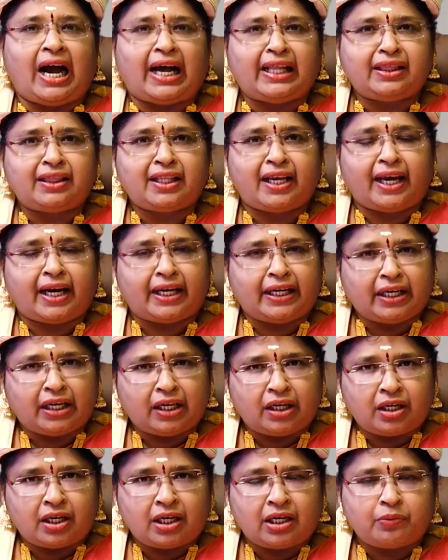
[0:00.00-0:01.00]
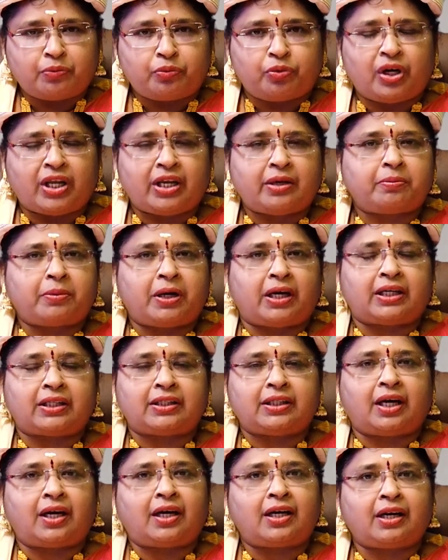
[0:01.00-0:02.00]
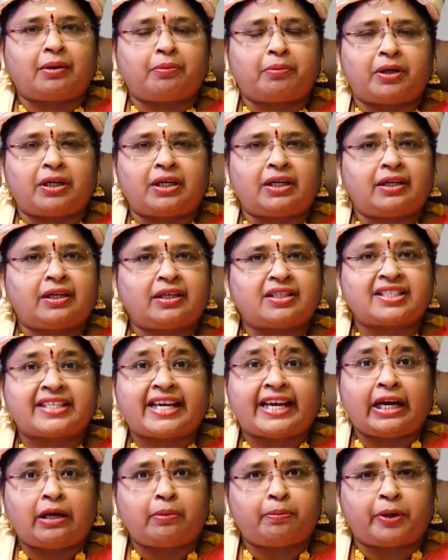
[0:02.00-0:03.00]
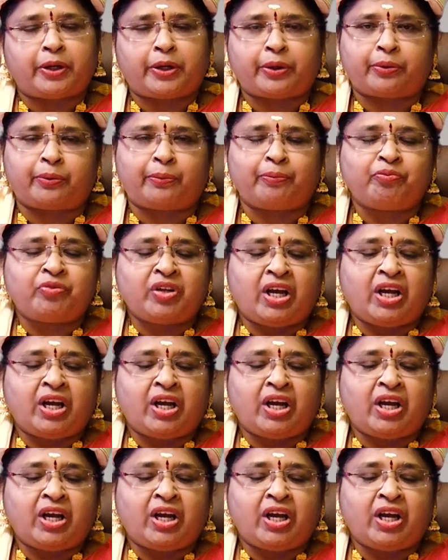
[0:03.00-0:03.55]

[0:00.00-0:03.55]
அந்த எண்ணங்கள் மூலியமாக தான் நம்ம செயல்படுறோம்